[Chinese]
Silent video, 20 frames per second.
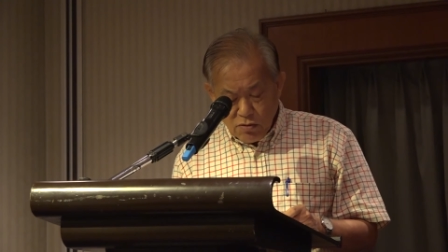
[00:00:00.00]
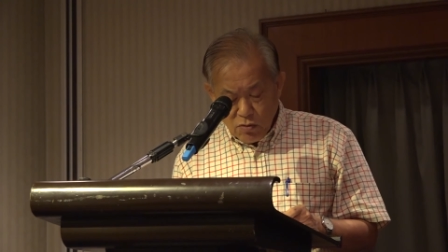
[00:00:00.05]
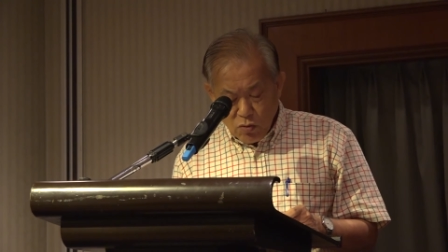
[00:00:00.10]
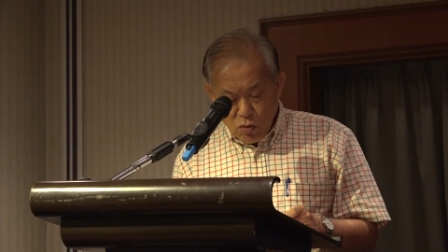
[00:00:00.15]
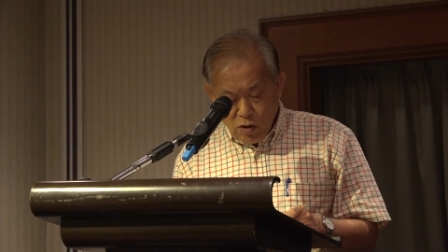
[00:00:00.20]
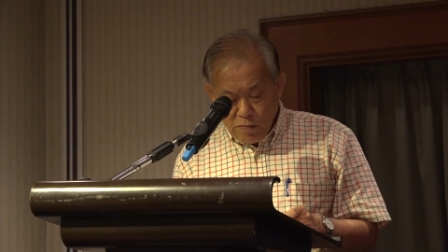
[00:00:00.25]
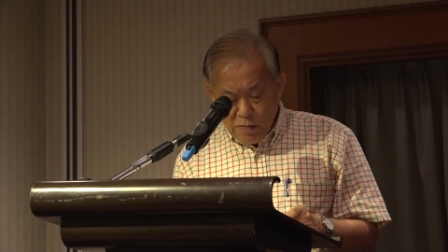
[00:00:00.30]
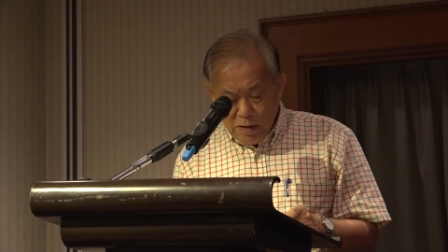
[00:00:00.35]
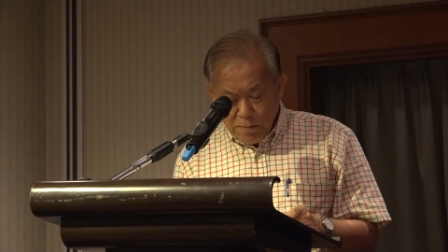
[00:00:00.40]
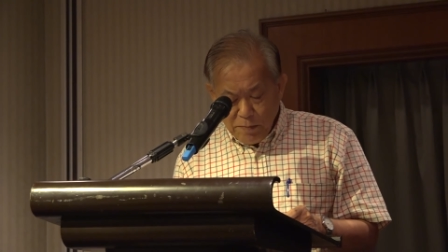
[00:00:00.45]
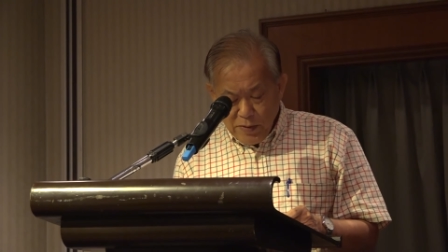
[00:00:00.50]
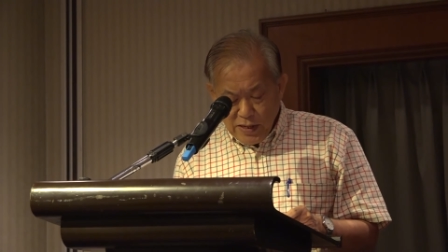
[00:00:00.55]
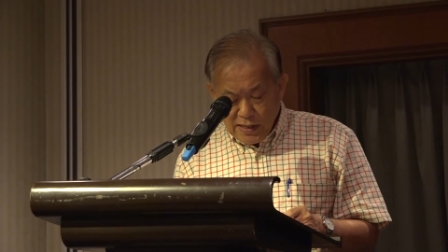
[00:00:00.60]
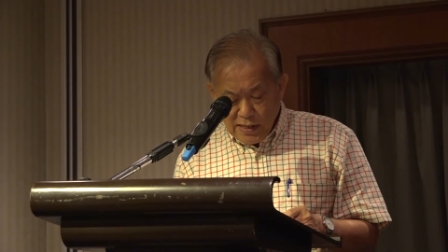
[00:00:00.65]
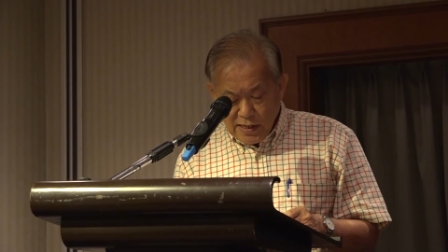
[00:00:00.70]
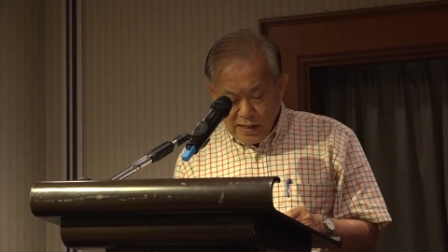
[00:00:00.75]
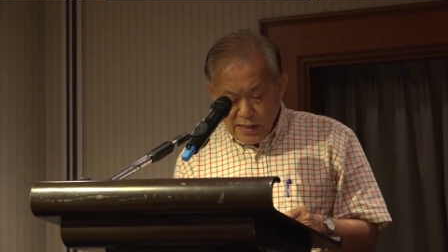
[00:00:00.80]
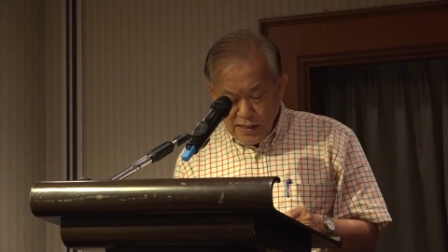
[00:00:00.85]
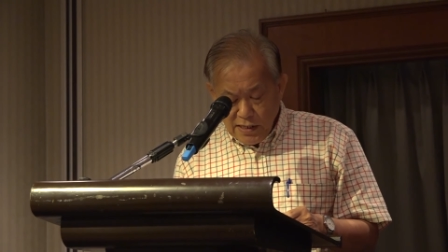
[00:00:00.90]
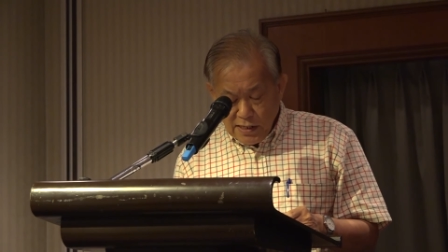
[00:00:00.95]
我们便
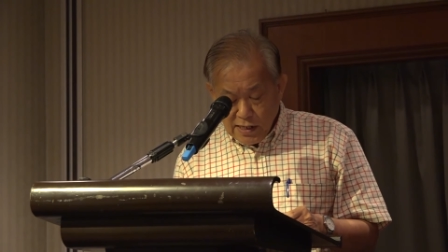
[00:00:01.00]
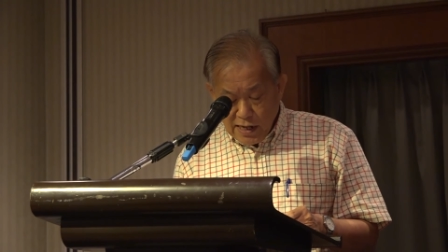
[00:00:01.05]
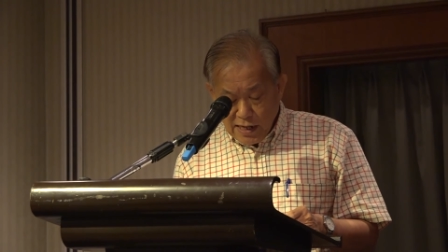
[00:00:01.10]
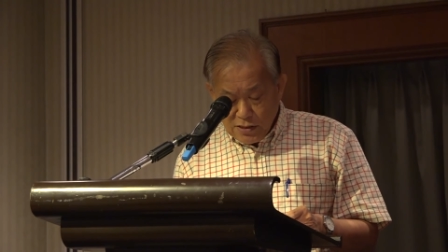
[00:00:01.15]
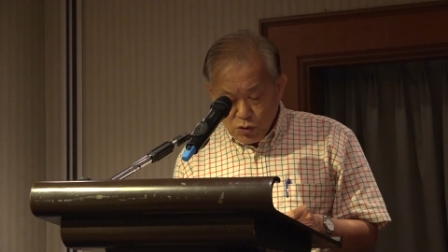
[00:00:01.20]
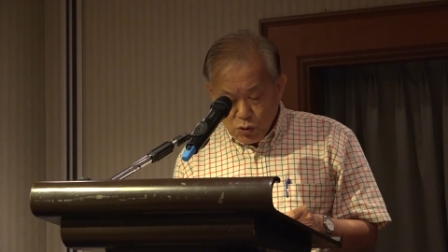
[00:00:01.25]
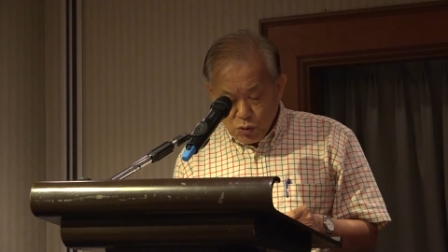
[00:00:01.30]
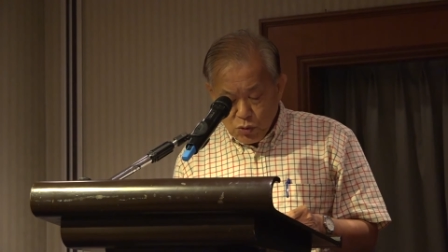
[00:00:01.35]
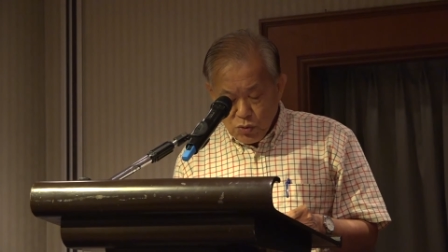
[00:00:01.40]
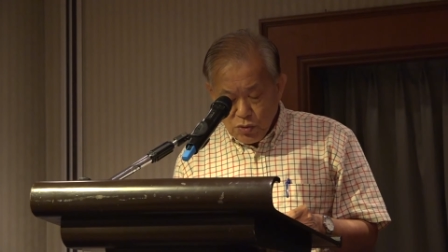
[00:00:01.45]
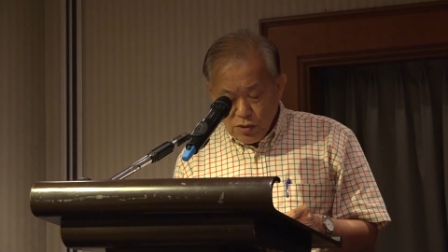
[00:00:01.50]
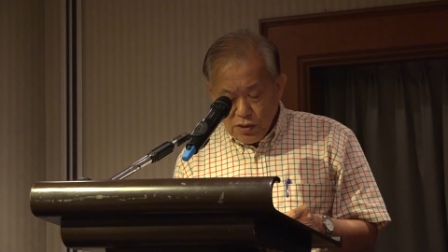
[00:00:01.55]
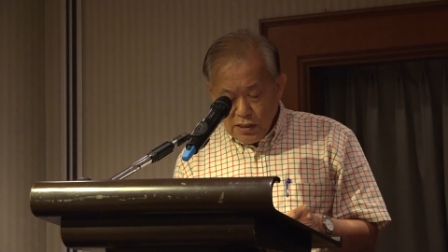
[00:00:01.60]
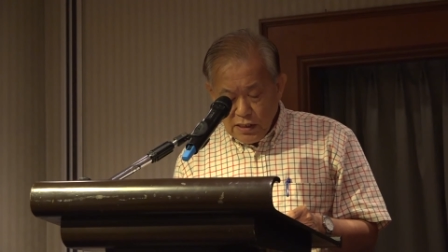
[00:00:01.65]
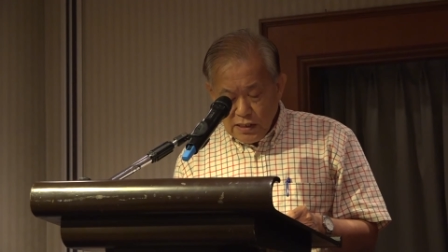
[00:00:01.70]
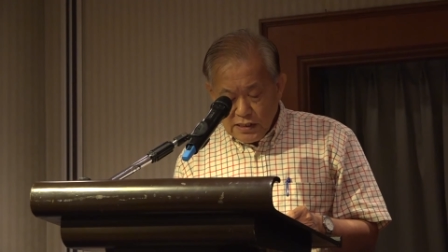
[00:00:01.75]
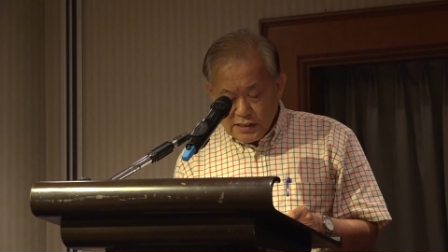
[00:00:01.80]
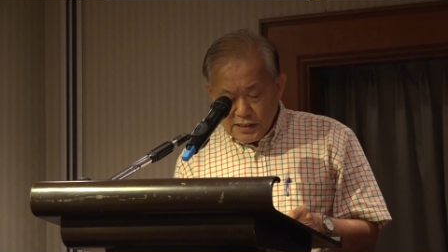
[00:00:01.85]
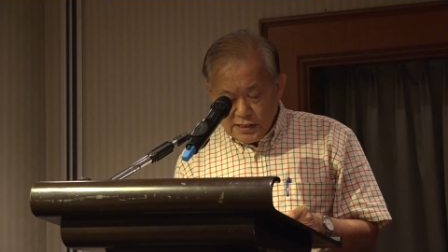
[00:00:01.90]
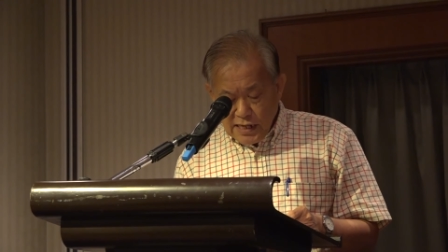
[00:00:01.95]
可以看出
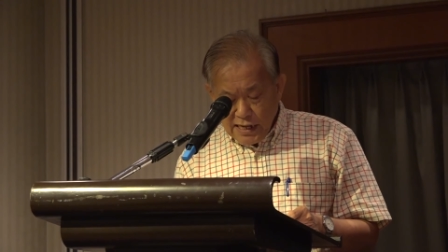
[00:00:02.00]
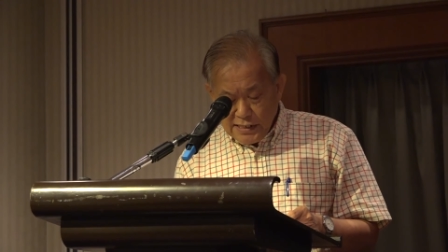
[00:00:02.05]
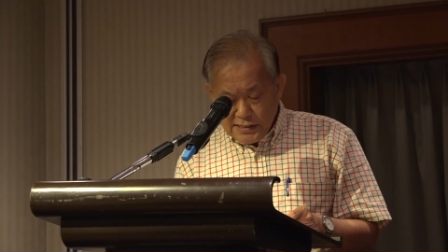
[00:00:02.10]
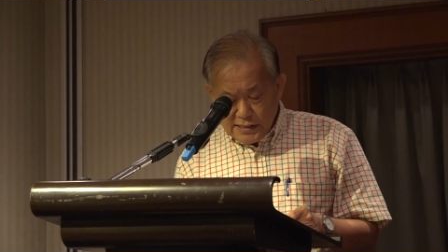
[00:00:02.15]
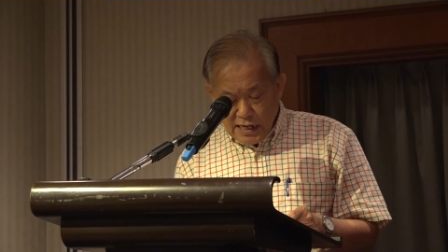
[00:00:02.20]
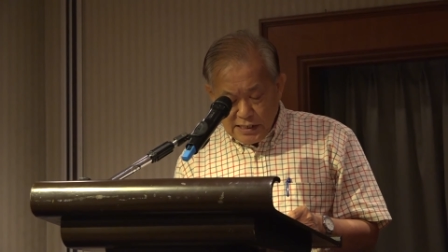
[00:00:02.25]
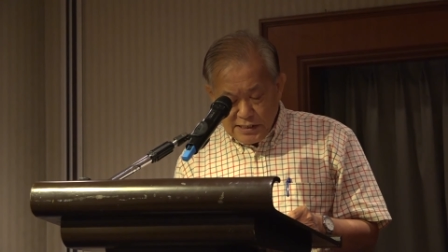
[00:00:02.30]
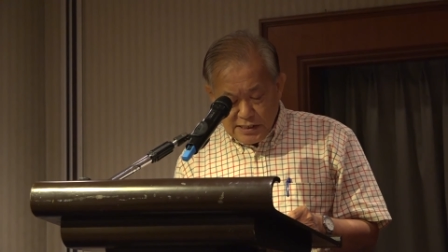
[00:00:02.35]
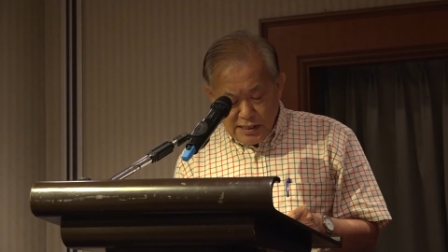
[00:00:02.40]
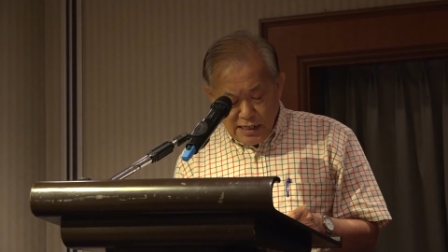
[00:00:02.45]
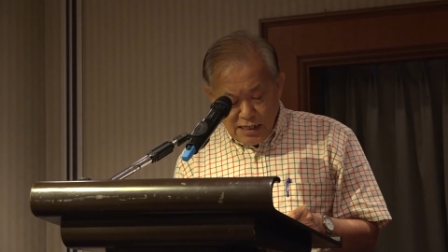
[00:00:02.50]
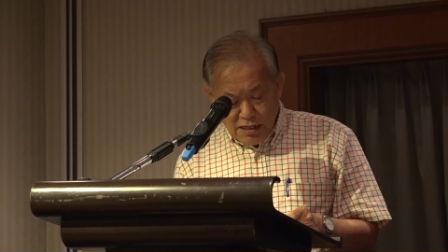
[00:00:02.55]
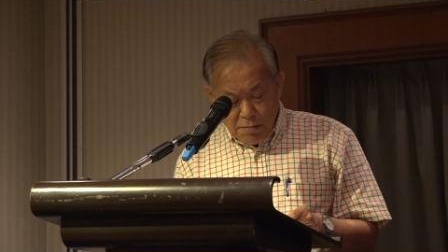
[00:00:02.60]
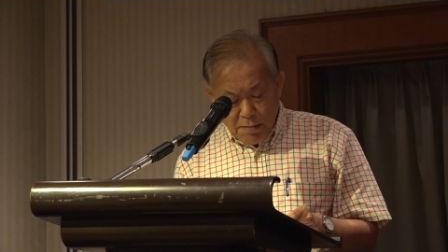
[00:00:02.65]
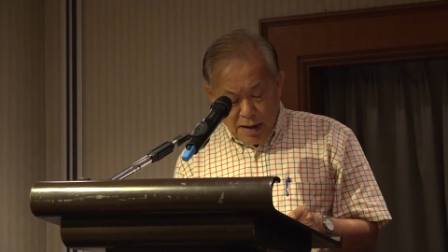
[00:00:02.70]
塞在新